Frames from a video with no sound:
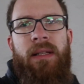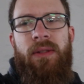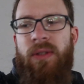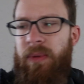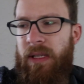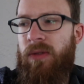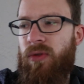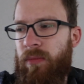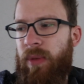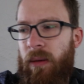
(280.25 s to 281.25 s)
Also ich bin jetzt
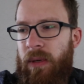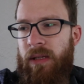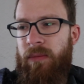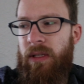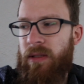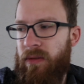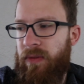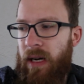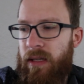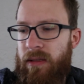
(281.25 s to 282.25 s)
schon ein paar Mal damit jetzt
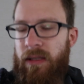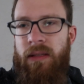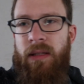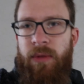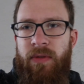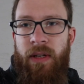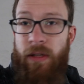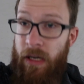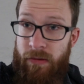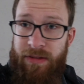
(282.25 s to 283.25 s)
gefahren, seitdem ich wieder
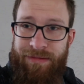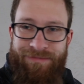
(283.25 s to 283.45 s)
darf.